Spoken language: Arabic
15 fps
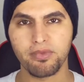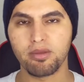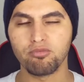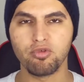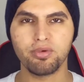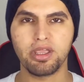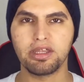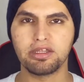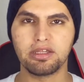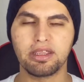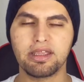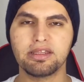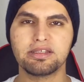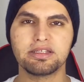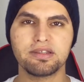ممكن انك
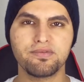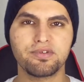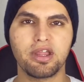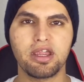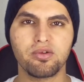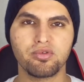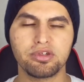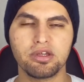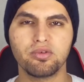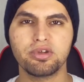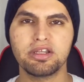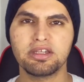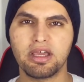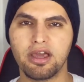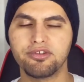انت تفتحي
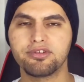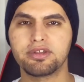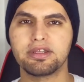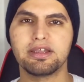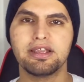والدوري تحطي